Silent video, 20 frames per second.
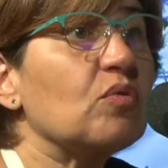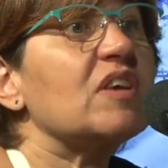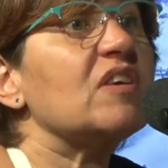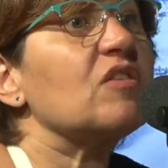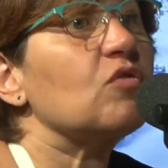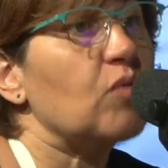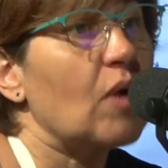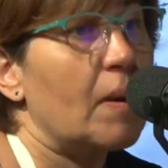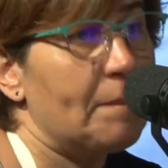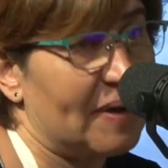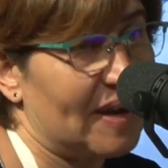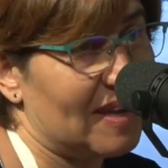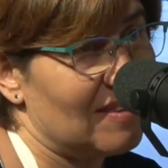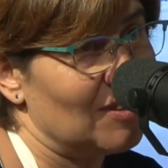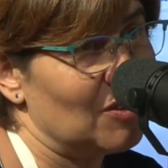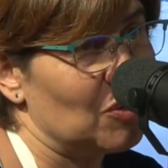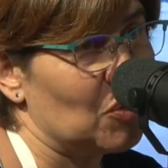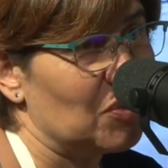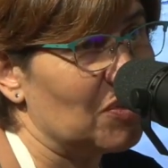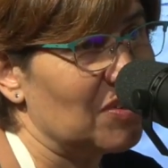qui soient
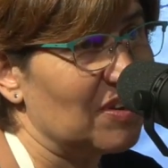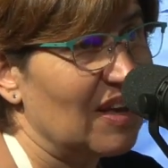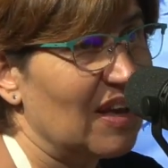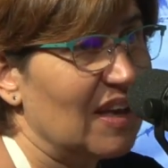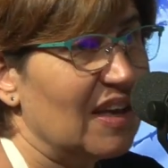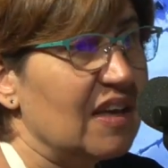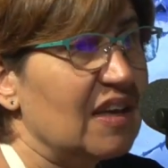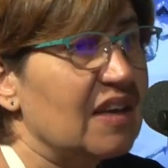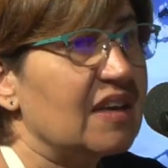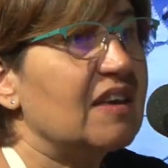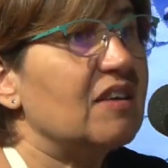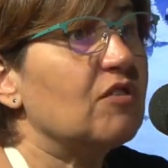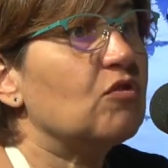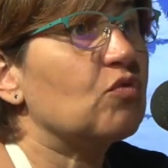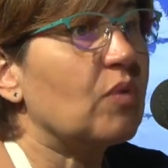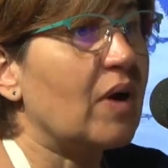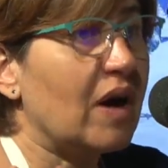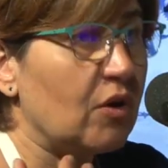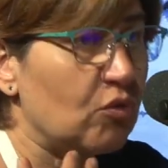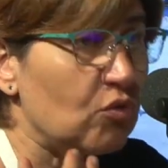pertinentes, qui
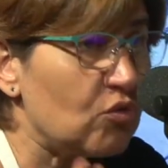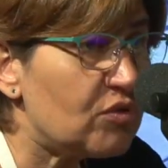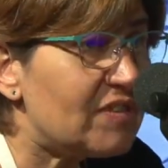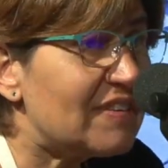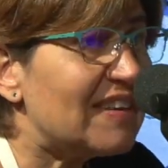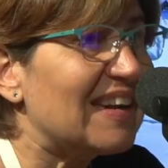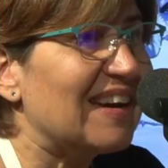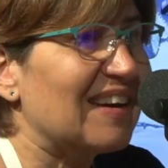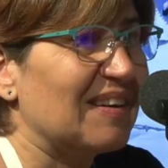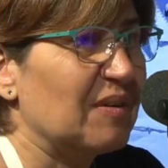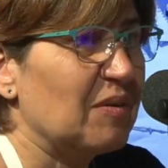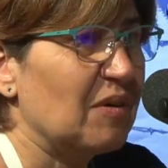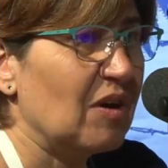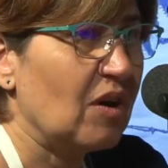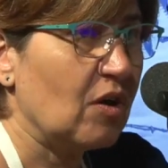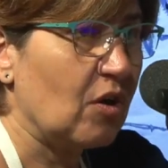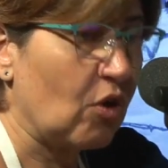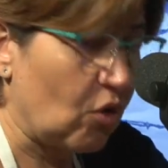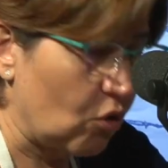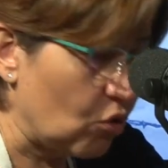soient utiles,
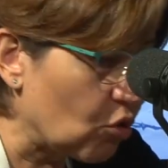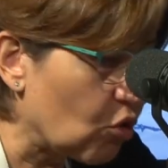euh,